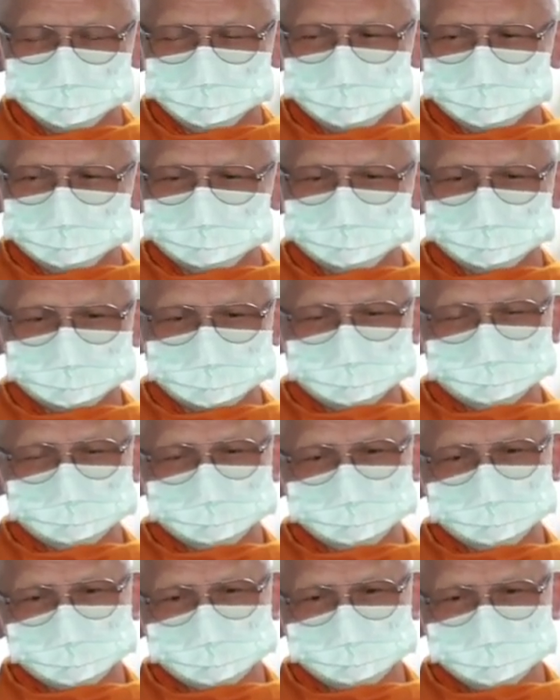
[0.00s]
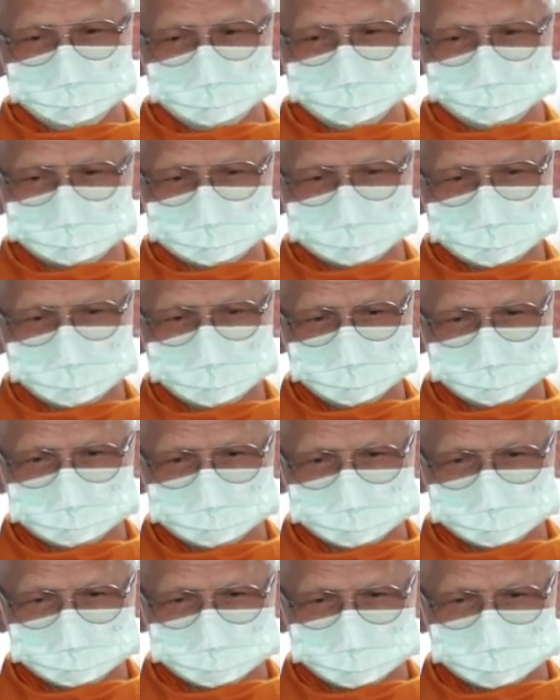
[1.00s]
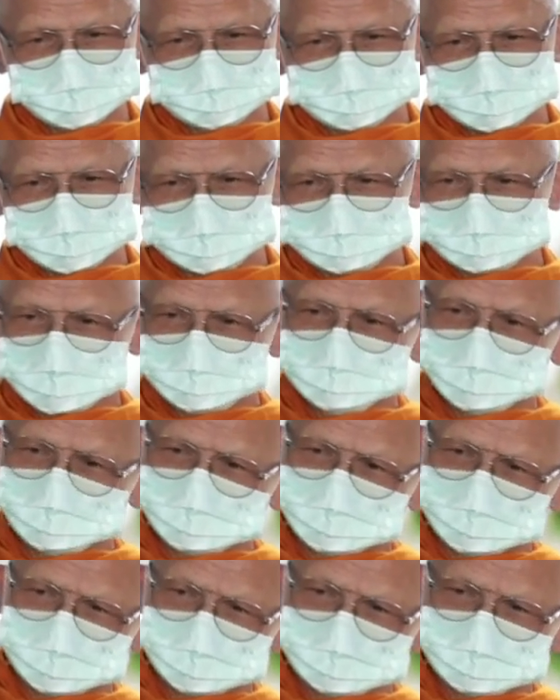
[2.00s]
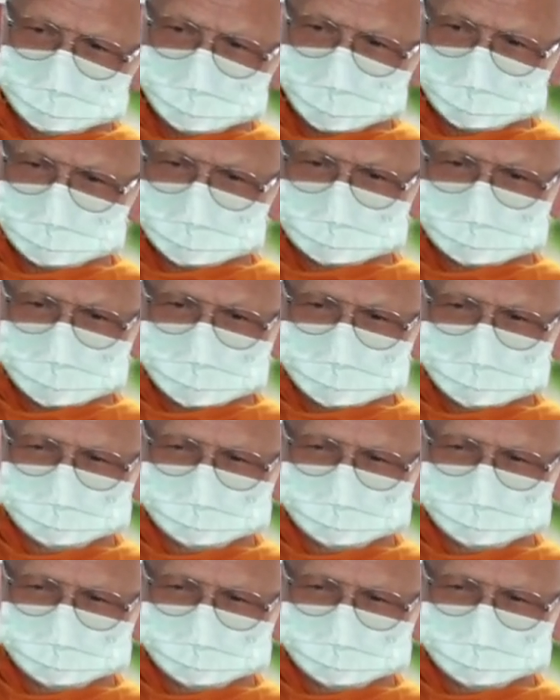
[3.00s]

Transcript: สิ่งใดสิ่งหนึ่งมีเหตุปัจจัยให้เกิดสิ่งนั้นก็ดับไปเมื่อเหตุหมดปัจจัย